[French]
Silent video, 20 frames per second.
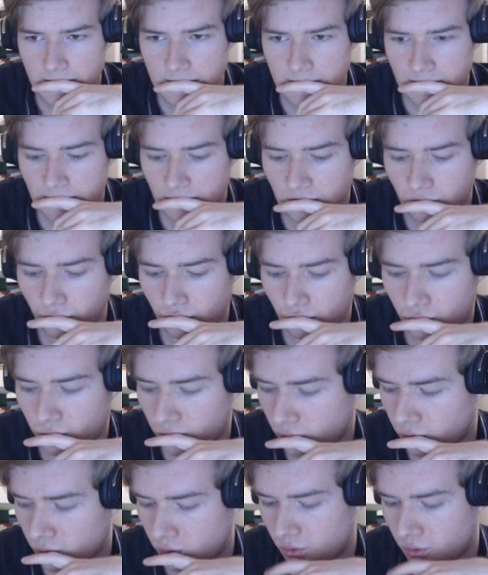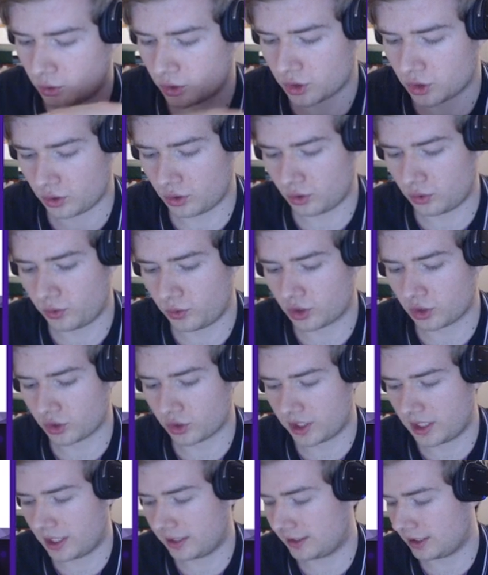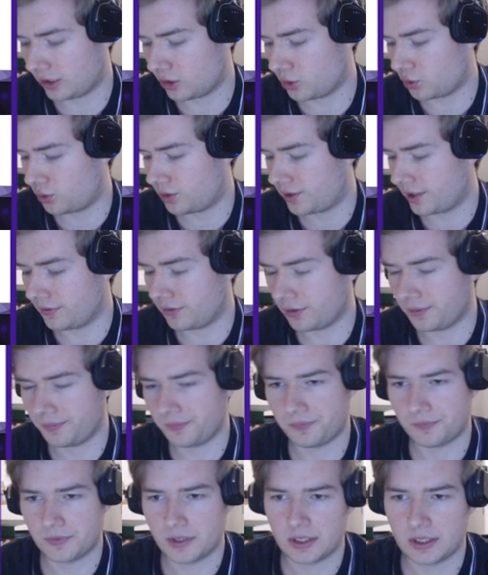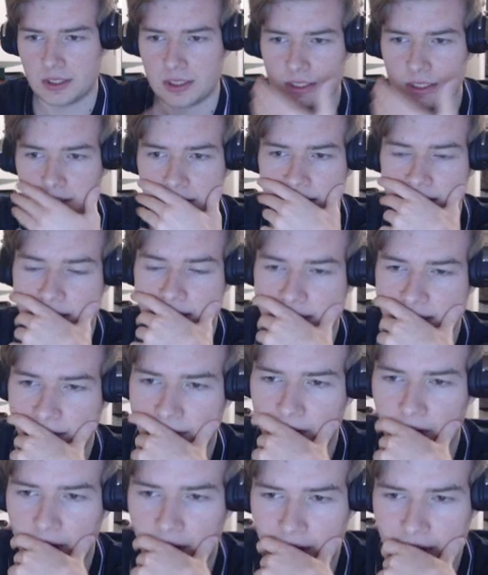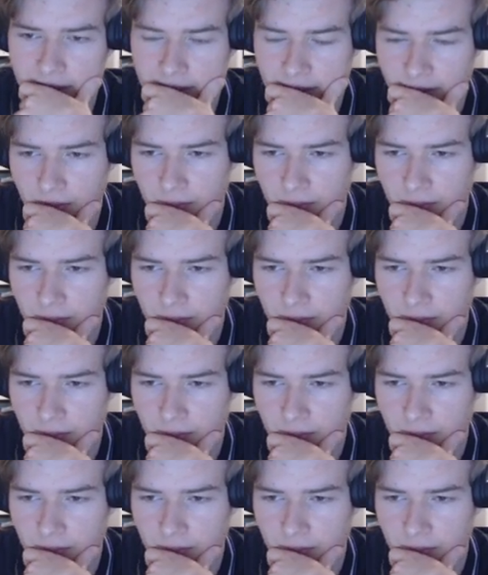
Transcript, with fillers: J'aurais dû lui changer l'attaque juste avant ça va, ça va un